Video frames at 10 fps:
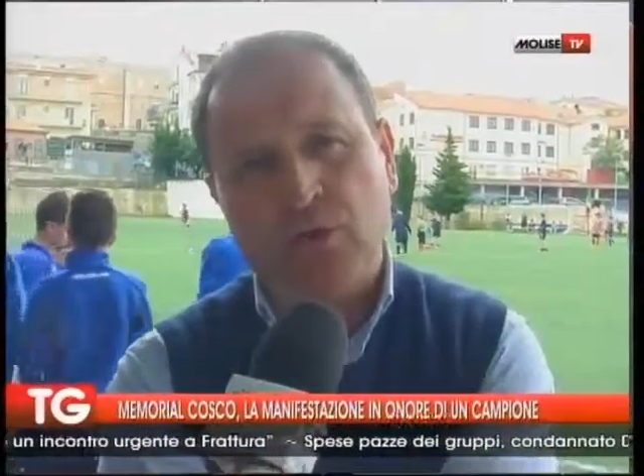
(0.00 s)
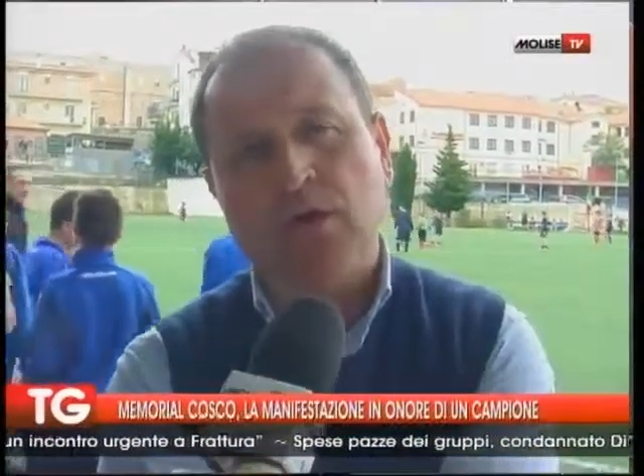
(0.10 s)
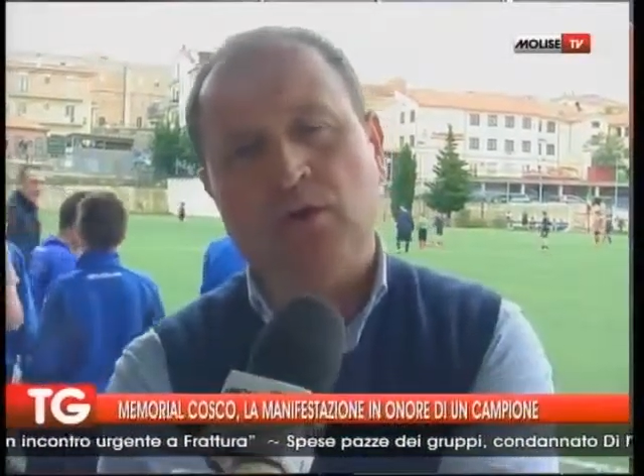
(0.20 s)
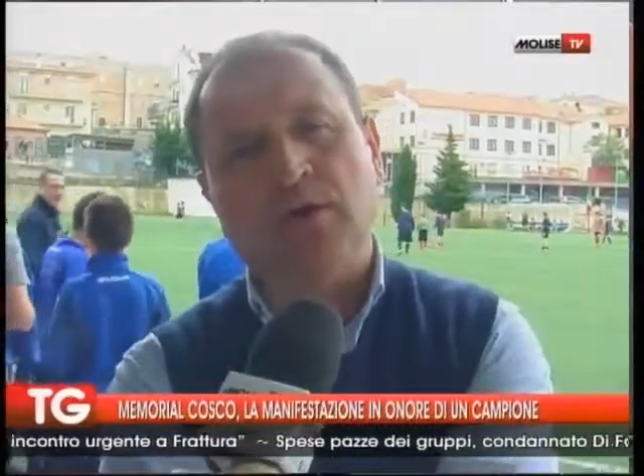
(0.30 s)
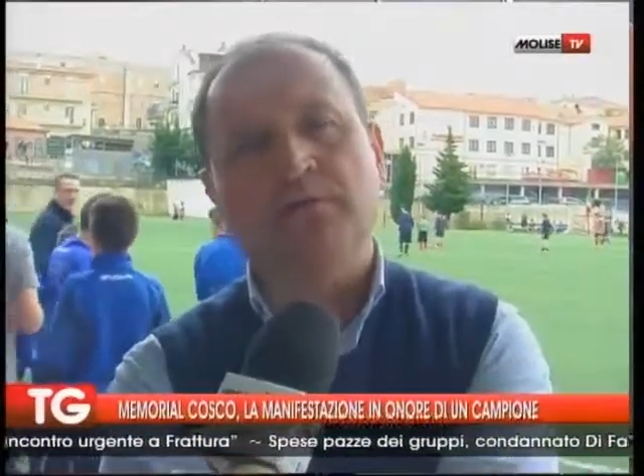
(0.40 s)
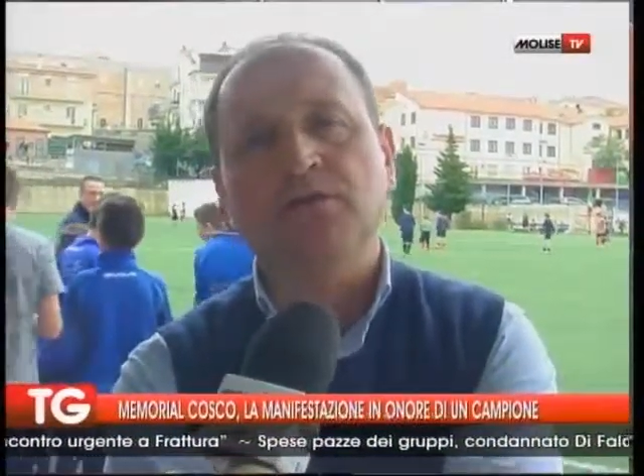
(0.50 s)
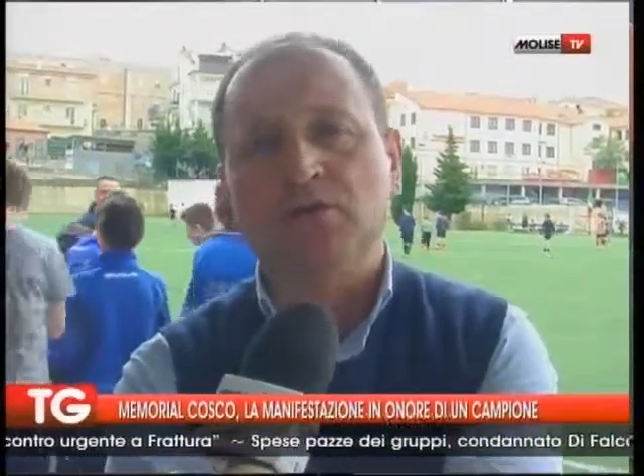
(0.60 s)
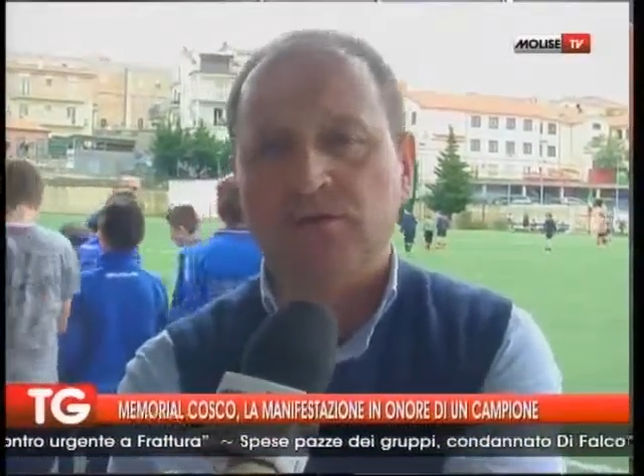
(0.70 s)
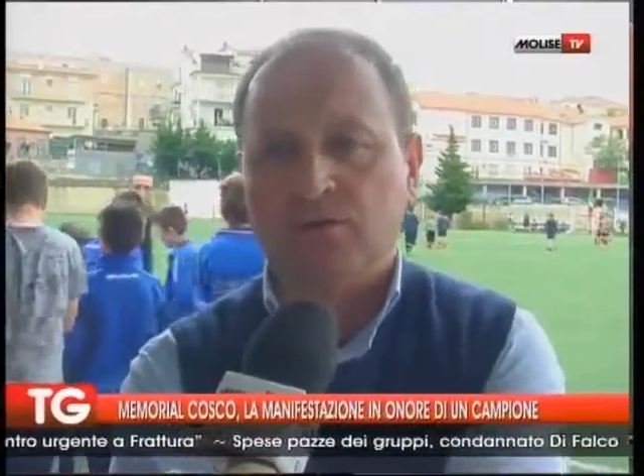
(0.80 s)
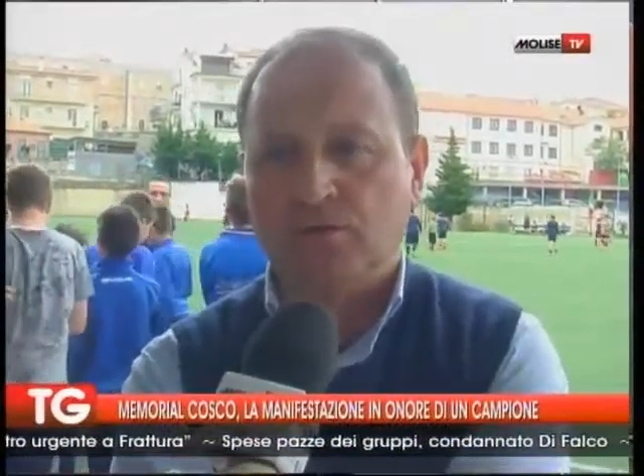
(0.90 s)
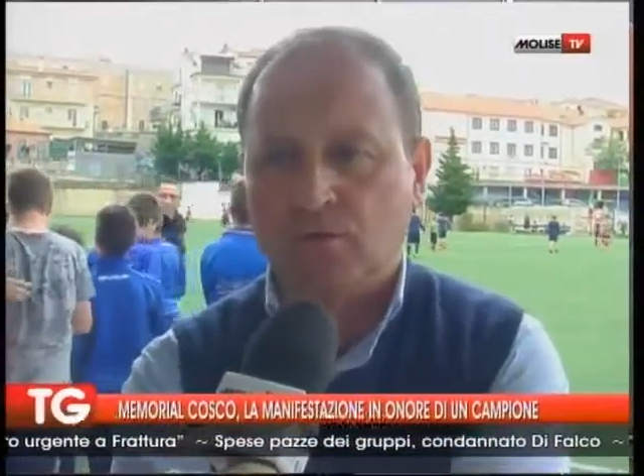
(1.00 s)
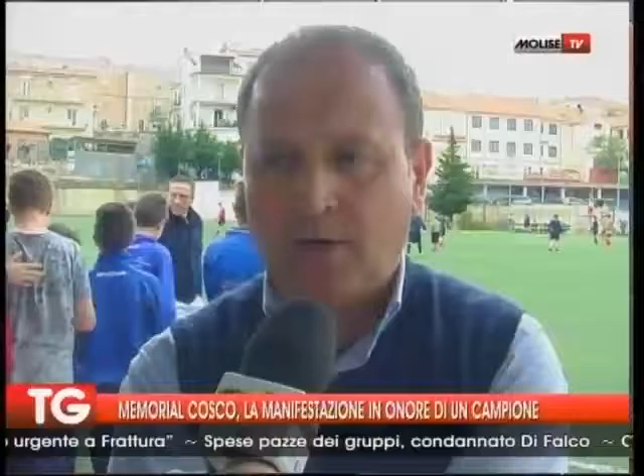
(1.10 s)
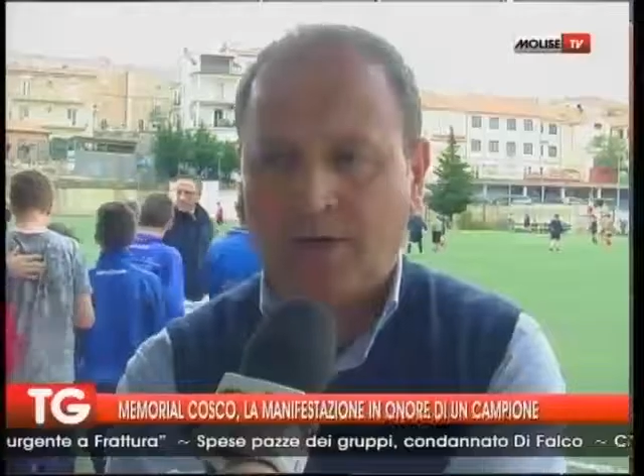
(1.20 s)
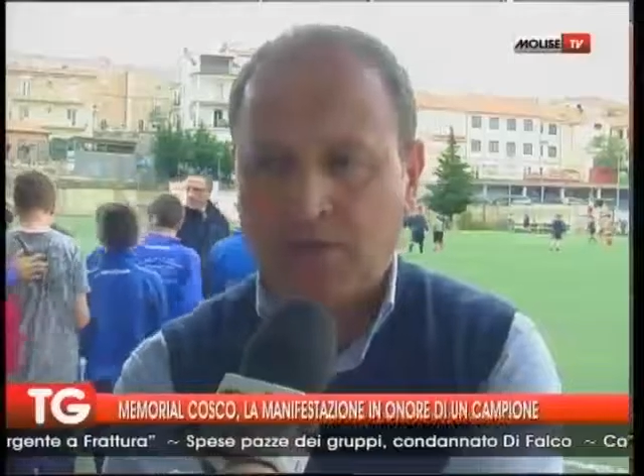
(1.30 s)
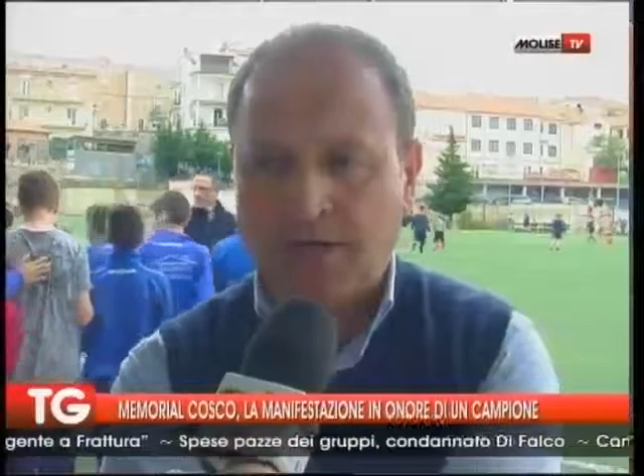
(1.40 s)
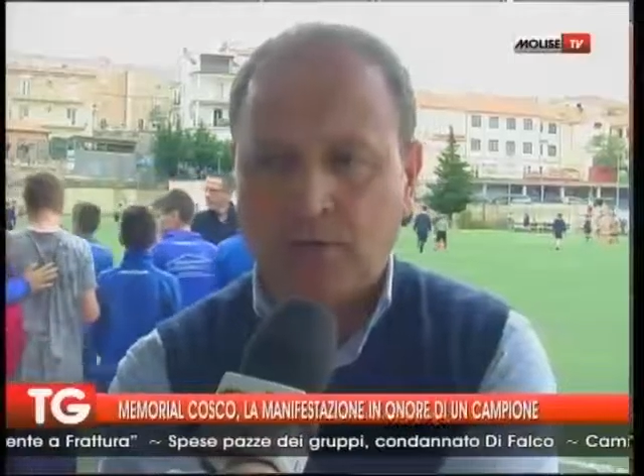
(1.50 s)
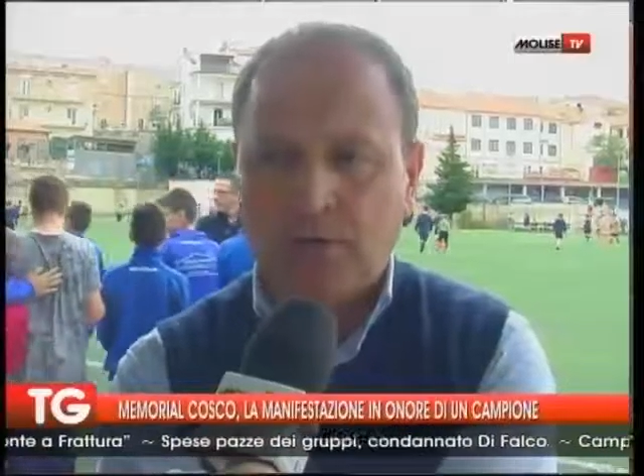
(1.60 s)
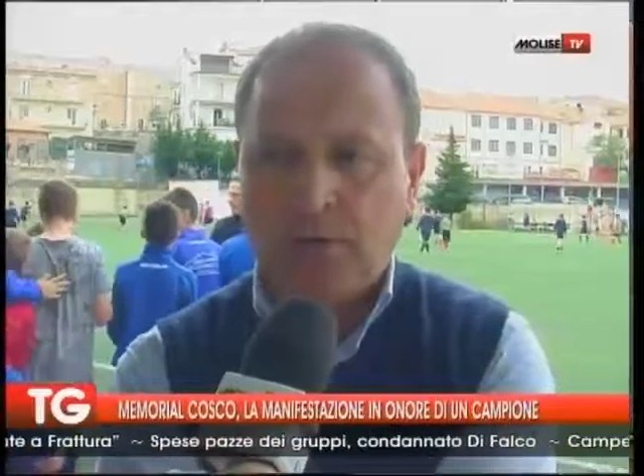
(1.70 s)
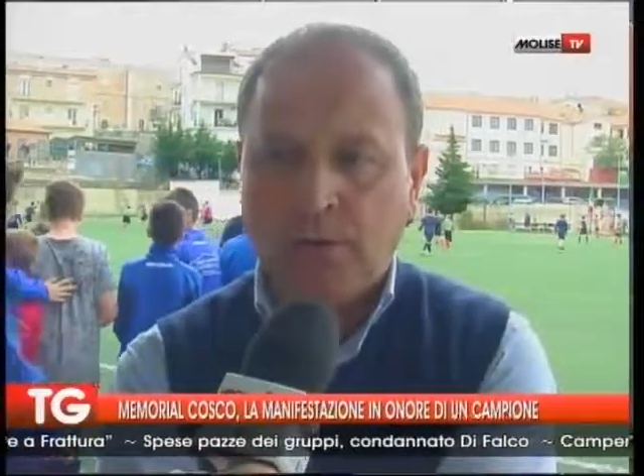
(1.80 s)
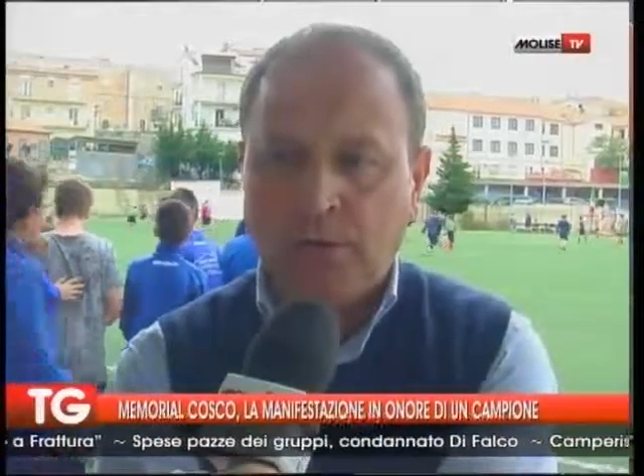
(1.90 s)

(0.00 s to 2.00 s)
quello che Vincenzo Cosco ha lasciato